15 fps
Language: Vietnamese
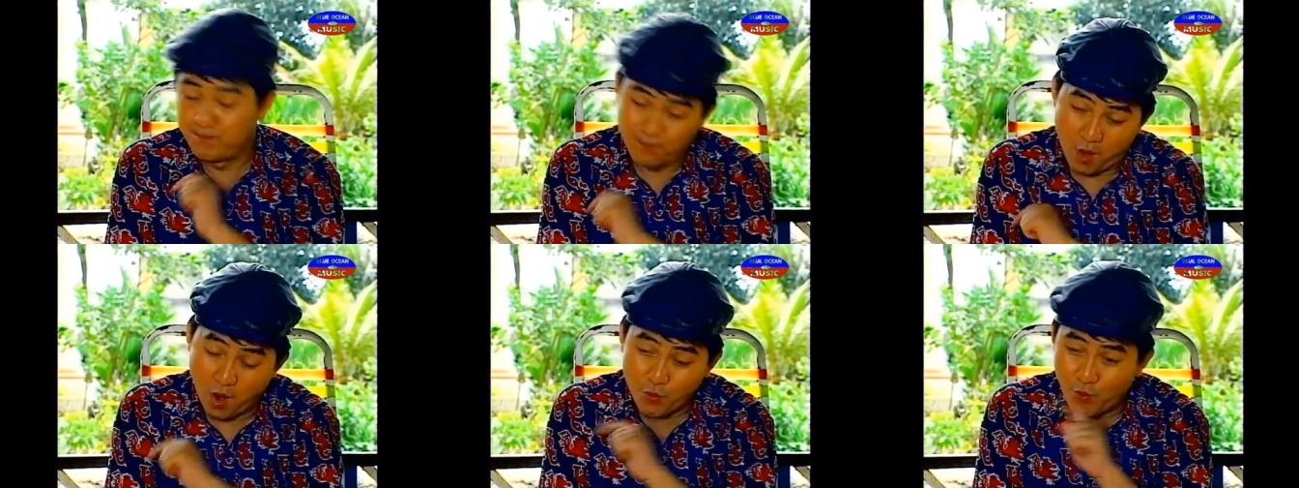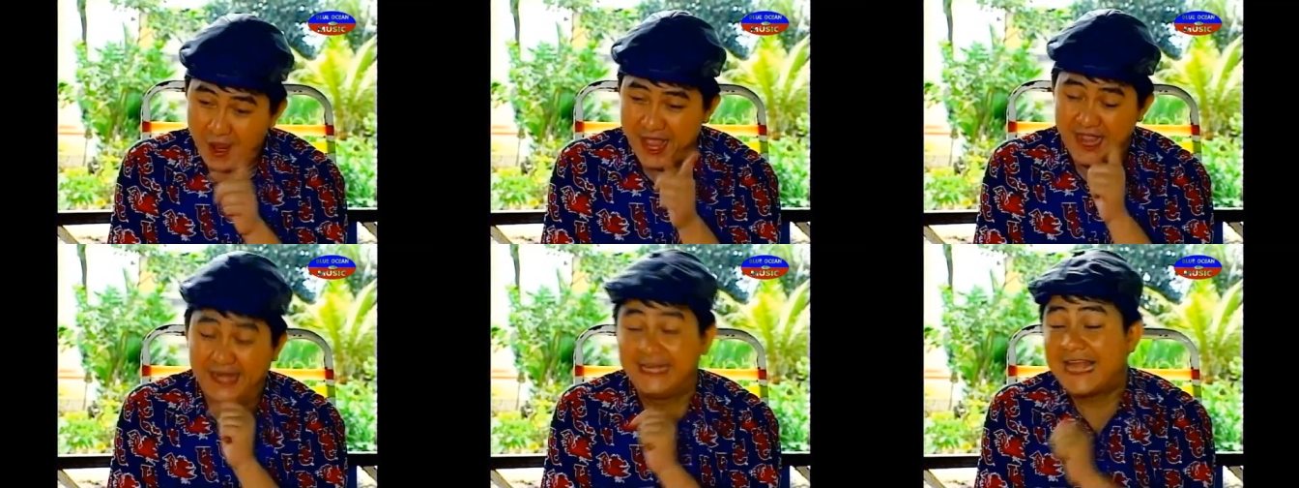bỏ
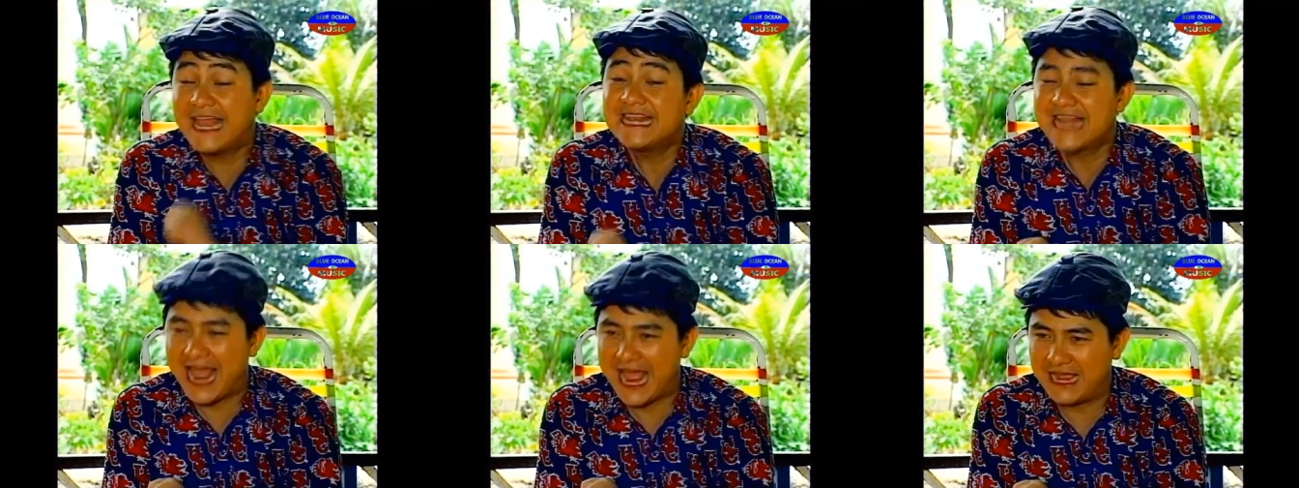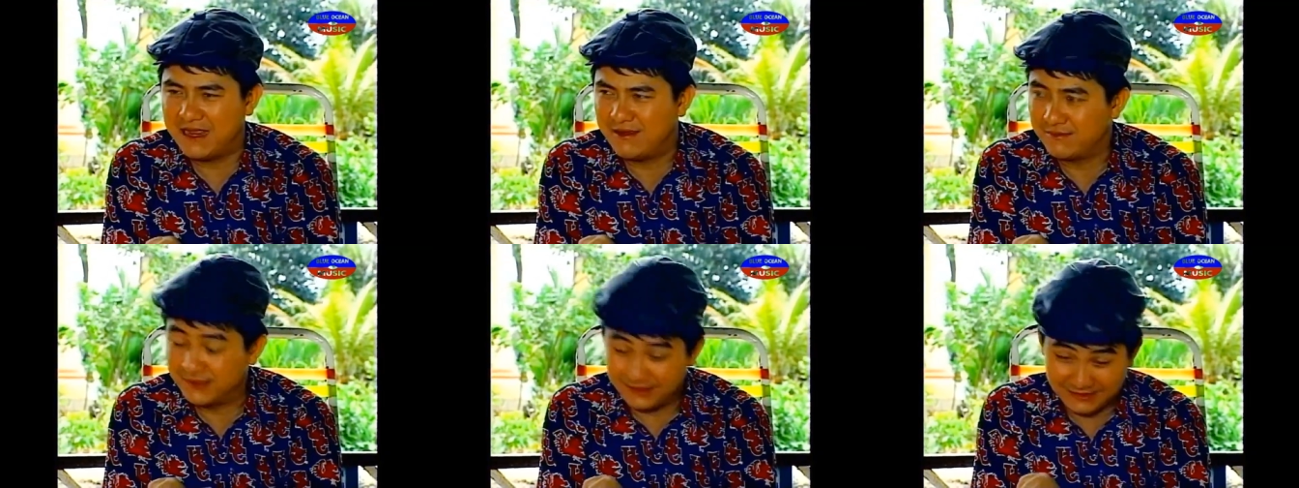quyền lấy
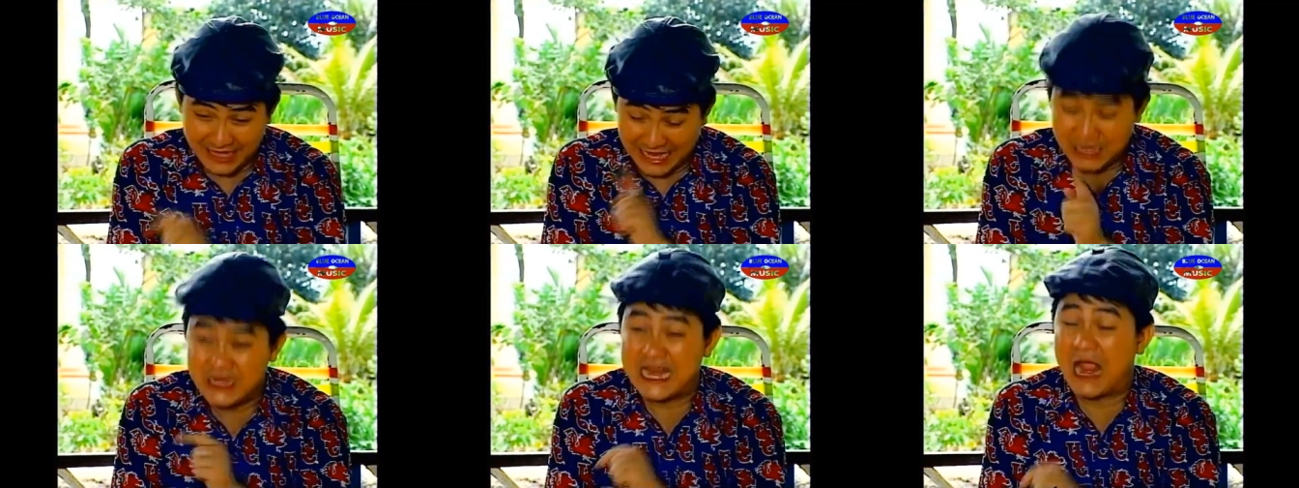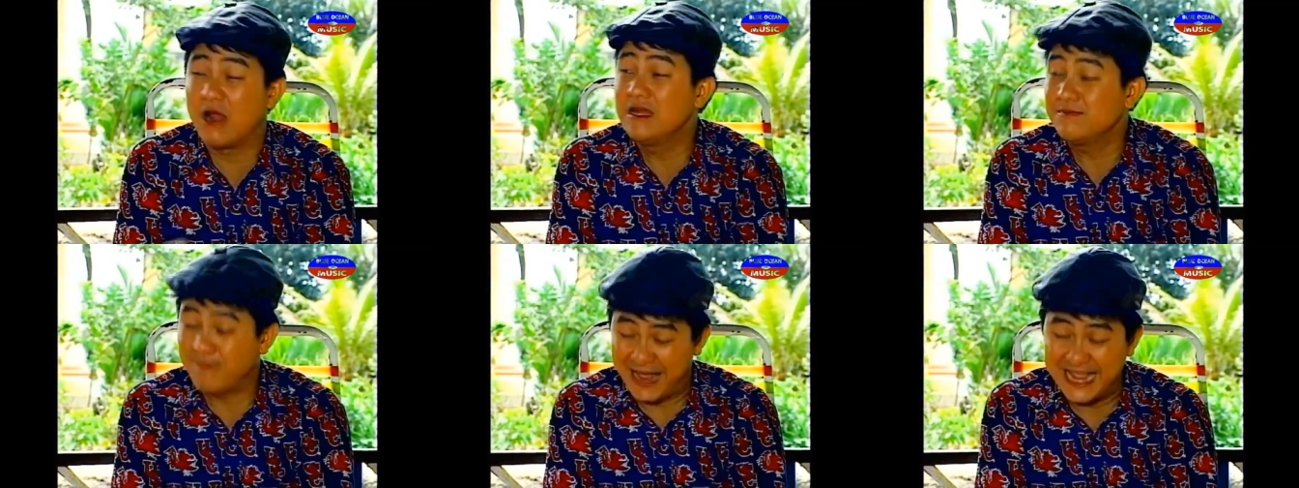nặng thành
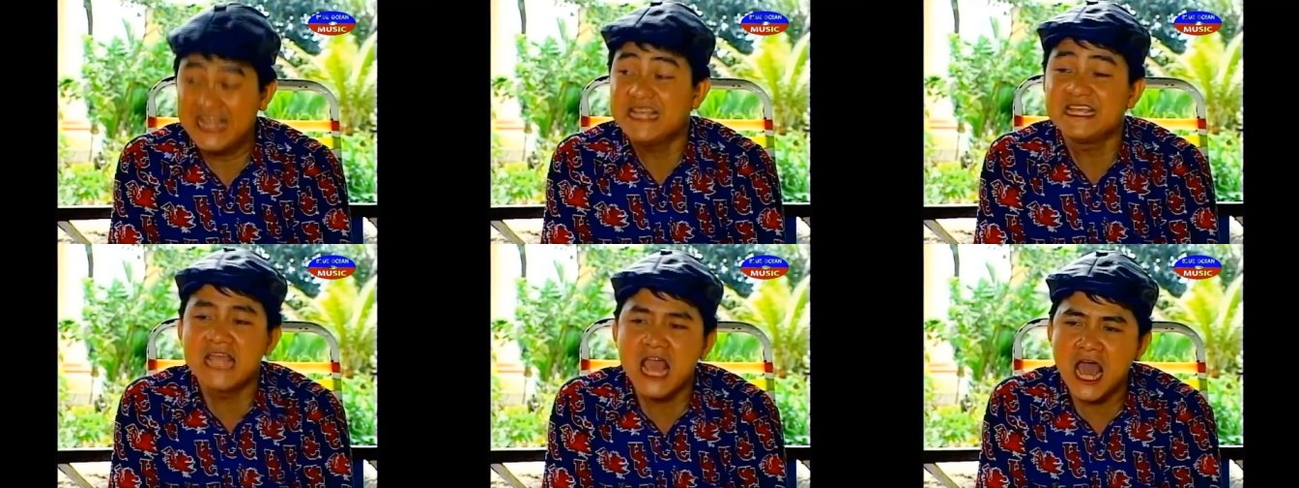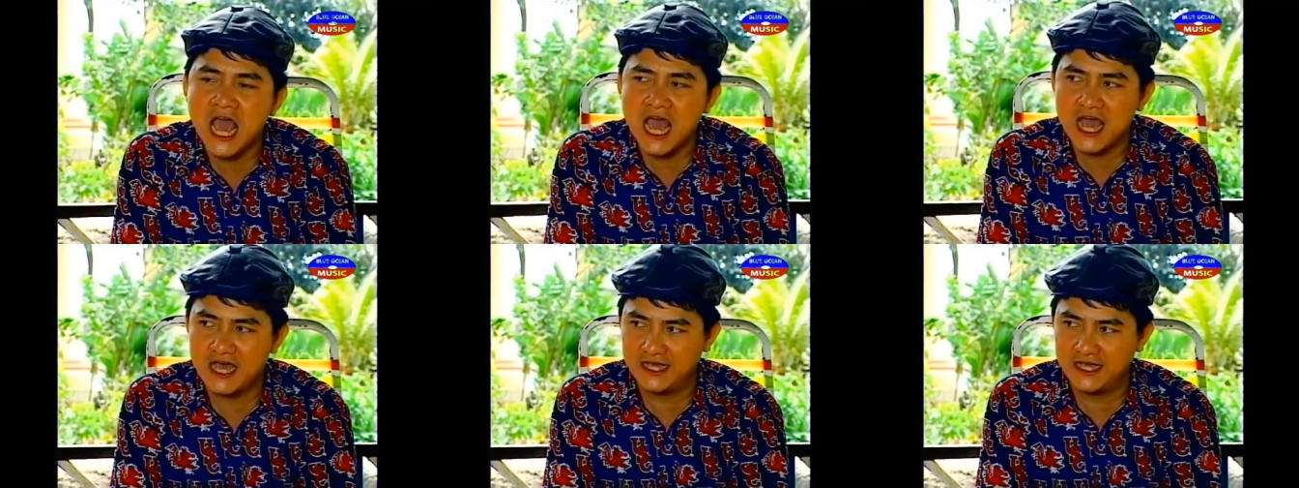tên bây giờ.